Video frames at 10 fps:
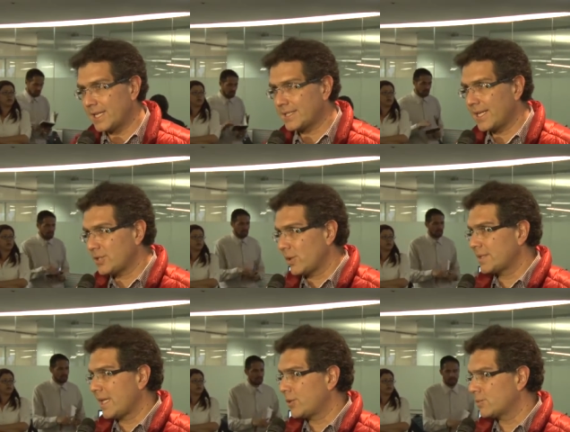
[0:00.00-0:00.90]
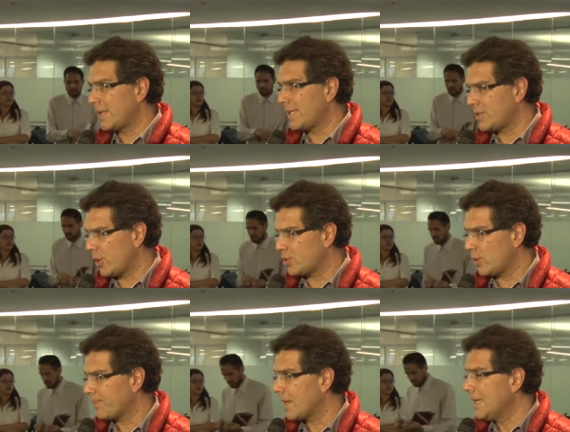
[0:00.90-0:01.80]
las elecciones del
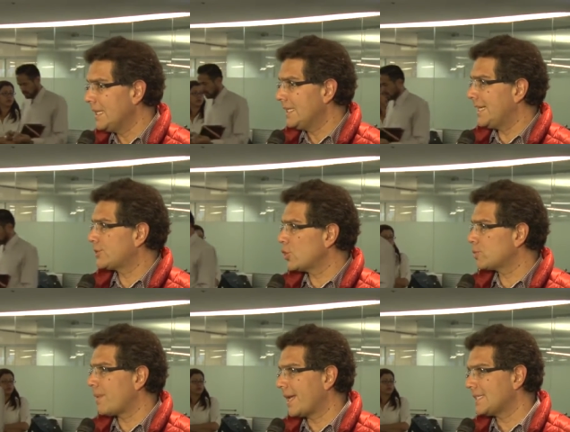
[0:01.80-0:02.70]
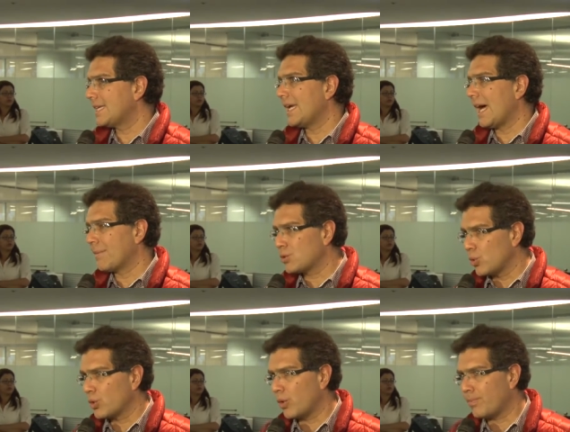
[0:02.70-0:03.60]
2018. Y esto nos parece
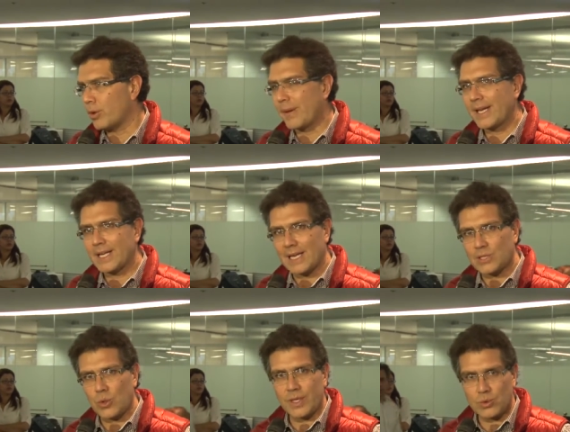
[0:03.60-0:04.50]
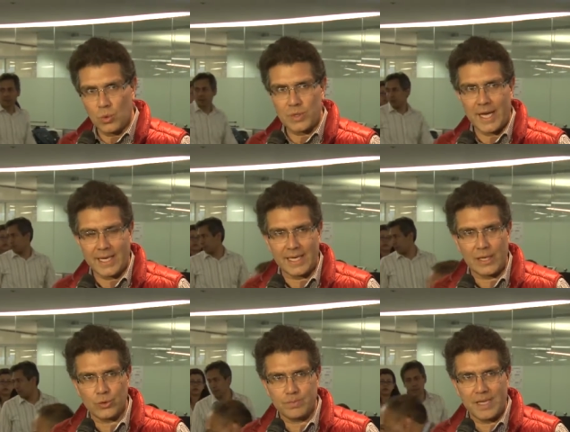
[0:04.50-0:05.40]
absurdo por varias razones. Una, que en
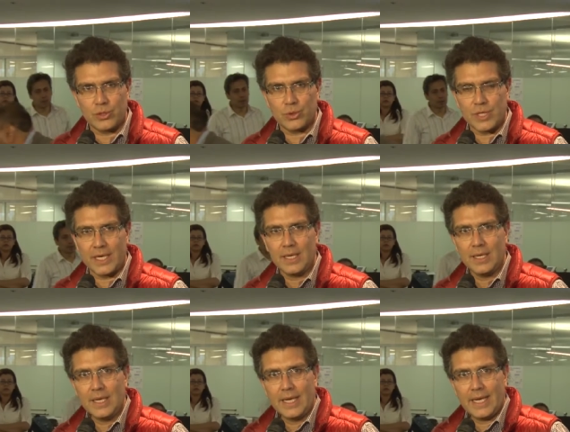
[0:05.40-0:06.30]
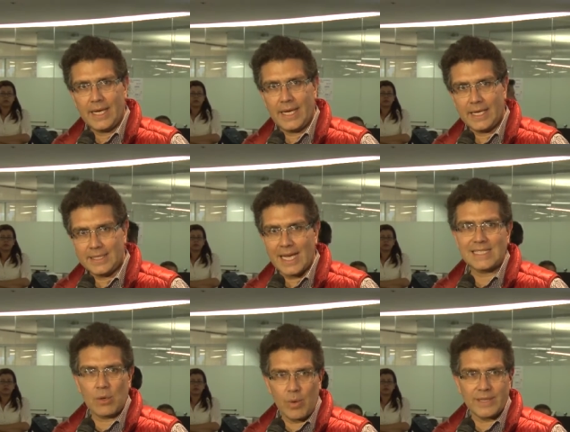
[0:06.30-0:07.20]
el 2012 eh, ya
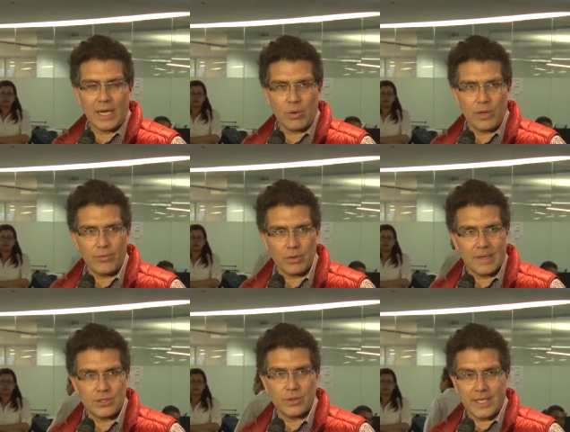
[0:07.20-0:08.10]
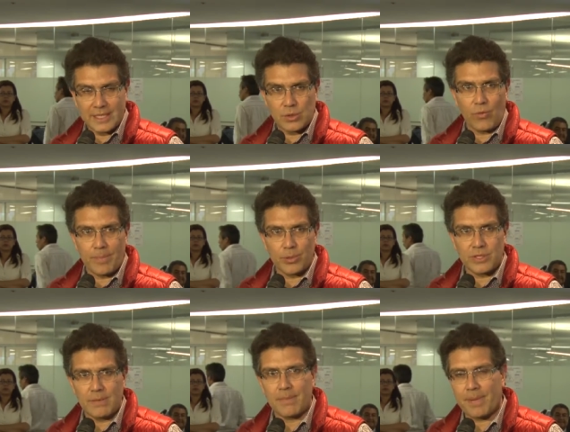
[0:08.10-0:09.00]
se cuenta con información de que esto fue
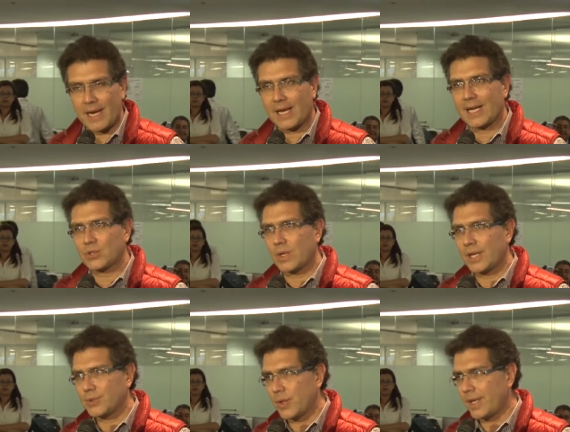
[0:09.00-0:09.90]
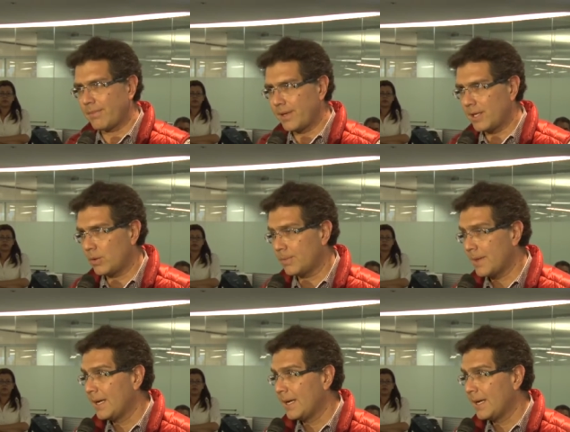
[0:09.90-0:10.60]
posible para el caso de la Ciudad de México.